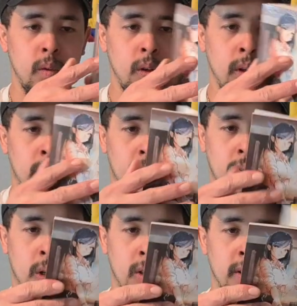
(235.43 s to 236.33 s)
Ja,
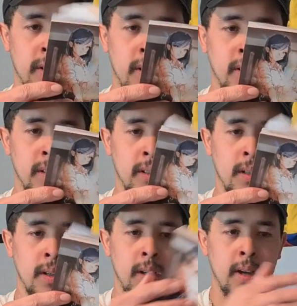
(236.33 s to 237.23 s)
auch sehr nice.
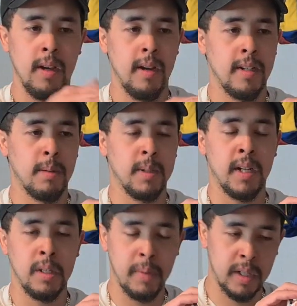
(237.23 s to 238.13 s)
Ich habe es
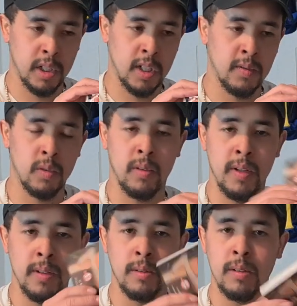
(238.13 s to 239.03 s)
leider nicht mehr geschafft zu
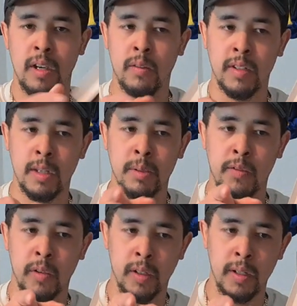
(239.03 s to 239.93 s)
lesen. Etwas habe ich davon